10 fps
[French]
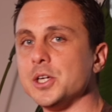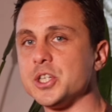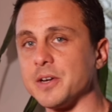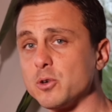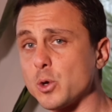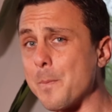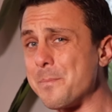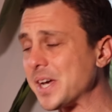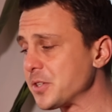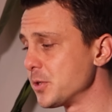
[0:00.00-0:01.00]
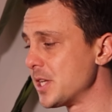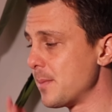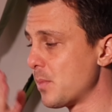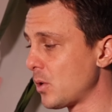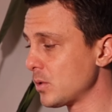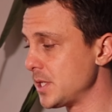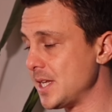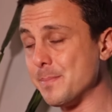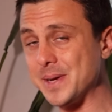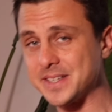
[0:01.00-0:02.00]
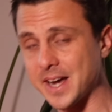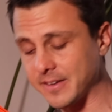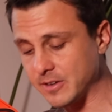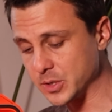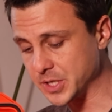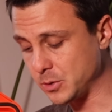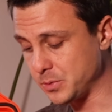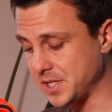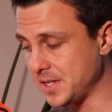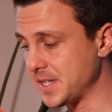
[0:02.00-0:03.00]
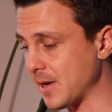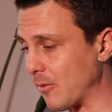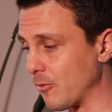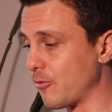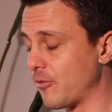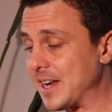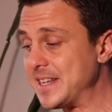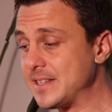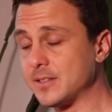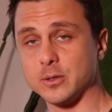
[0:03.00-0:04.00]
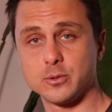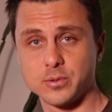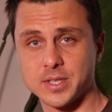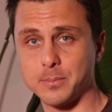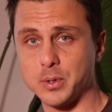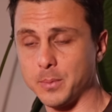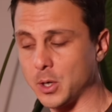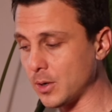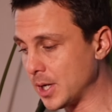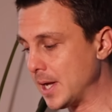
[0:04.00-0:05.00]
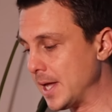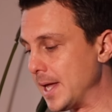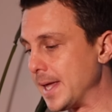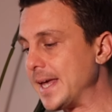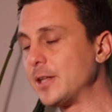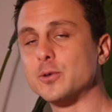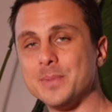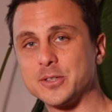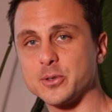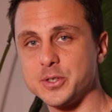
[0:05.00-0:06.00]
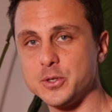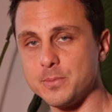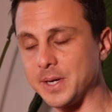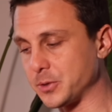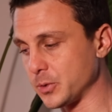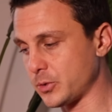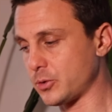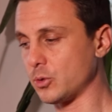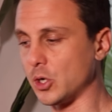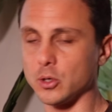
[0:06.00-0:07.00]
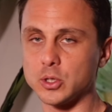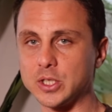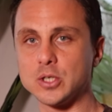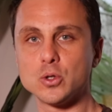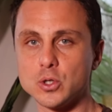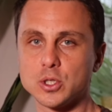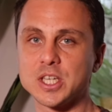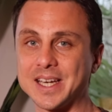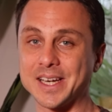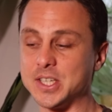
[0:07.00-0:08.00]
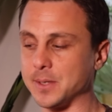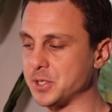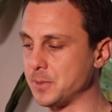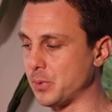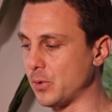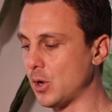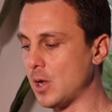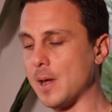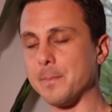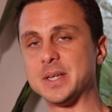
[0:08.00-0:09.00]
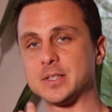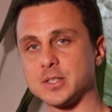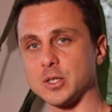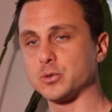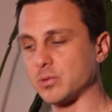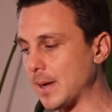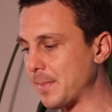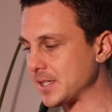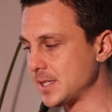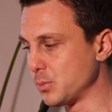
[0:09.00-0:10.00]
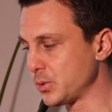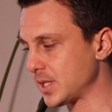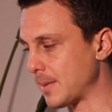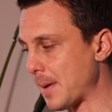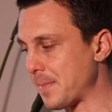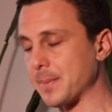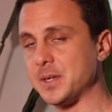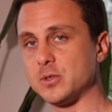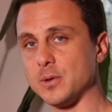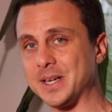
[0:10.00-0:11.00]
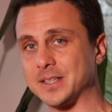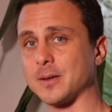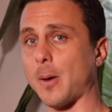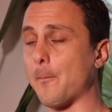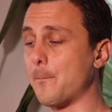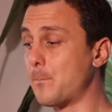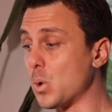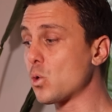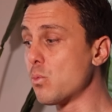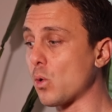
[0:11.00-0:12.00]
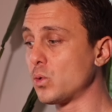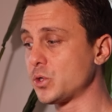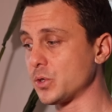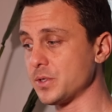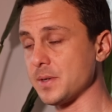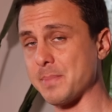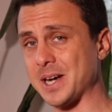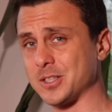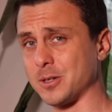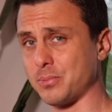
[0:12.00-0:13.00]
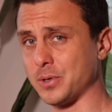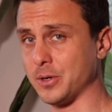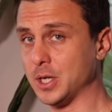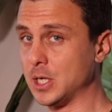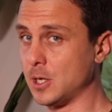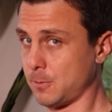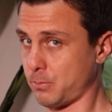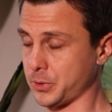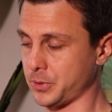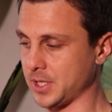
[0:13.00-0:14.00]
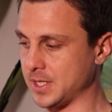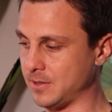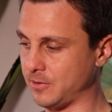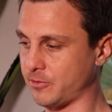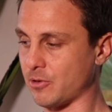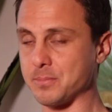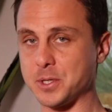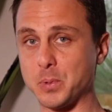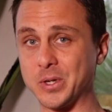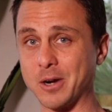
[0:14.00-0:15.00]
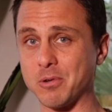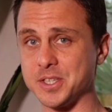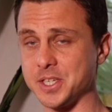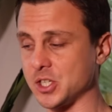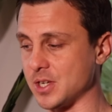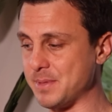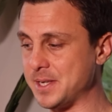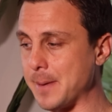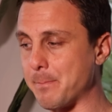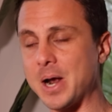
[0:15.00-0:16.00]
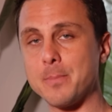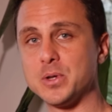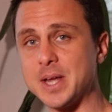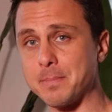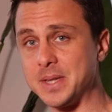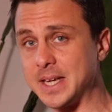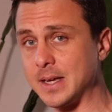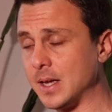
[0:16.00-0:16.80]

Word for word: J'avoue que personnellement, il m'est arrivé aussi de l'utiliser en valise tout simplement et de mettre aussi du matos euh, qui, qui craignait un petit peu, mais sans toute la partie mousse, ça m'a permis de mettre beaucoup beaucoup de choses, par exemple pour ceux qui font un petit peu d'aquatique, j'ai mis des palmes d'apnée.